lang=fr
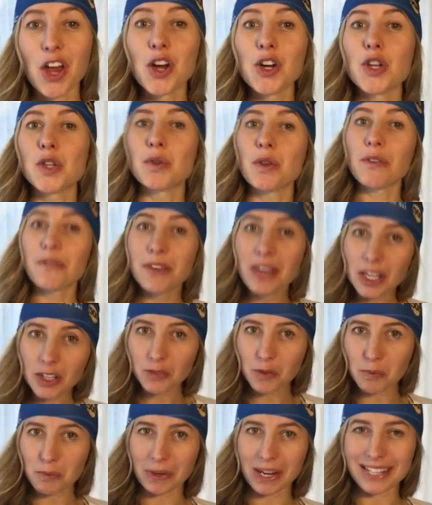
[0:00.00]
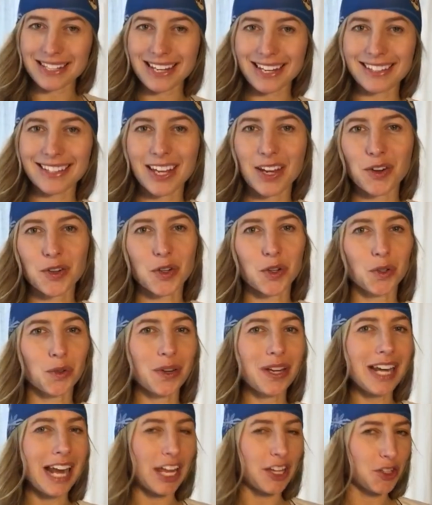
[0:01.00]
Je suis fière de vous présenter
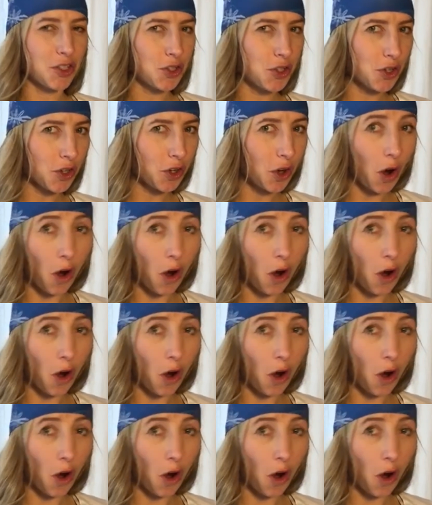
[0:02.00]
aujourd'hui la tuque